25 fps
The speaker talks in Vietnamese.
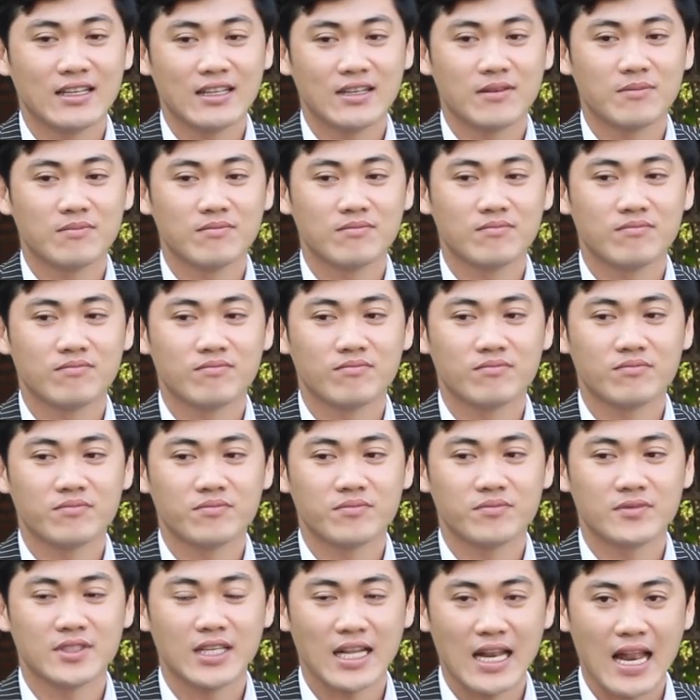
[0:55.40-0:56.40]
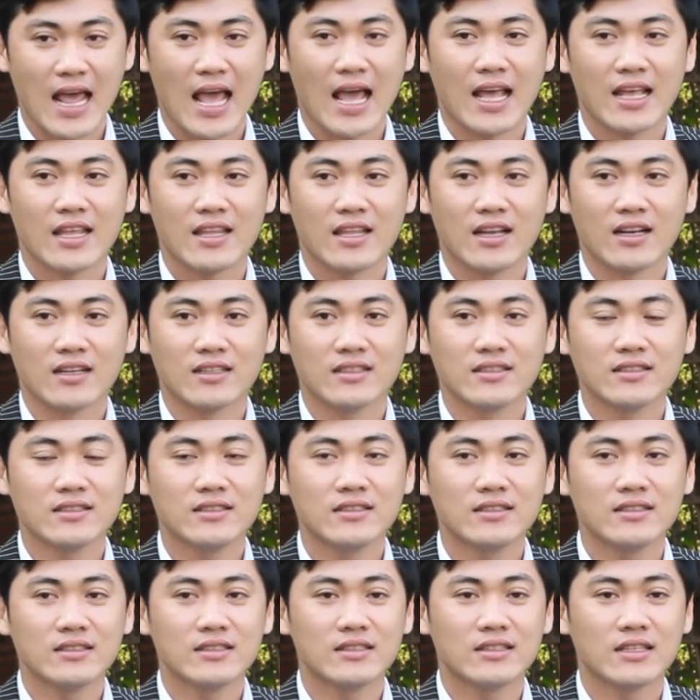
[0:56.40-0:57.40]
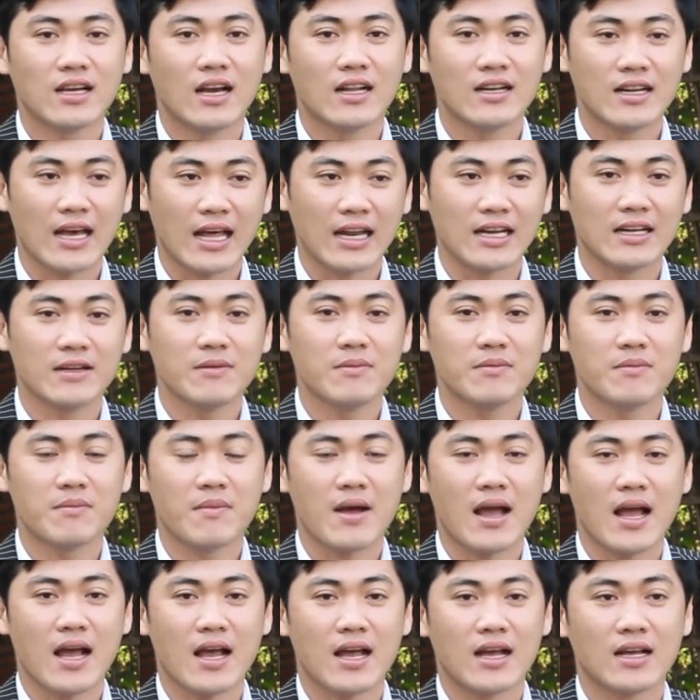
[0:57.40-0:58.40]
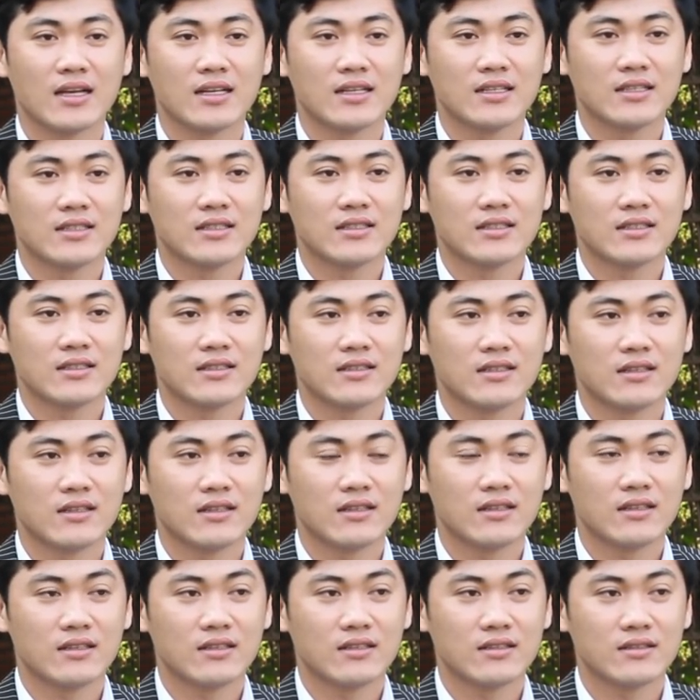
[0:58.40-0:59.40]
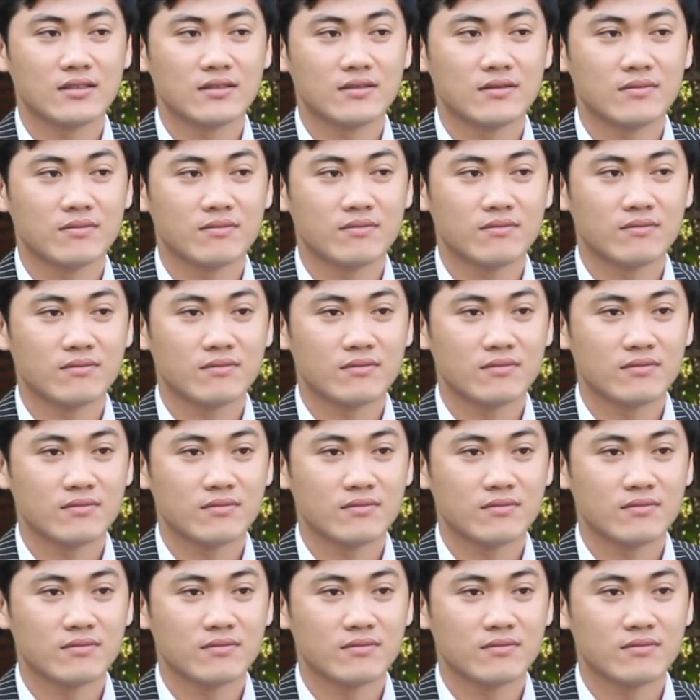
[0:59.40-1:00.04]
Thì um, nhìn lại những hình ảnh mà uh, ờ,